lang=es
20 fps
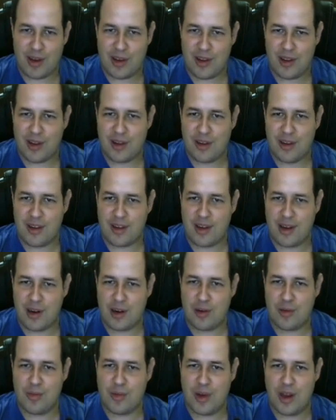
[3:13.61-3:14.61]
Entonces
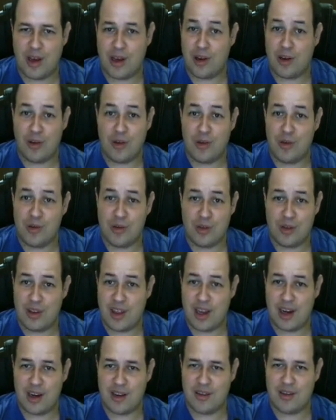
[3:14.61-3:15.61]
el, el conjunto
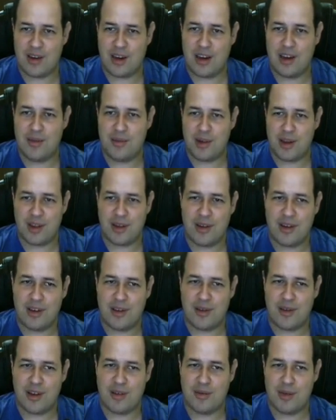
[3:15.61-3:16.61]
de irracionales perdón,
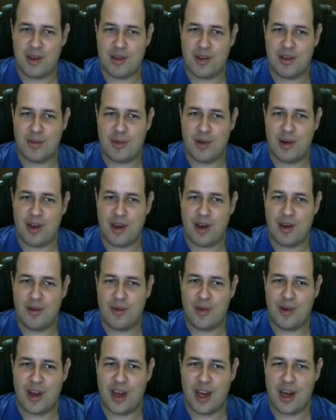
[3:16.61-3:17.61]
es un espacio topológico
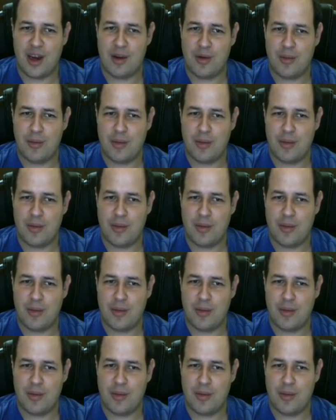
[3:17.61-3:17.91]
homogéneo.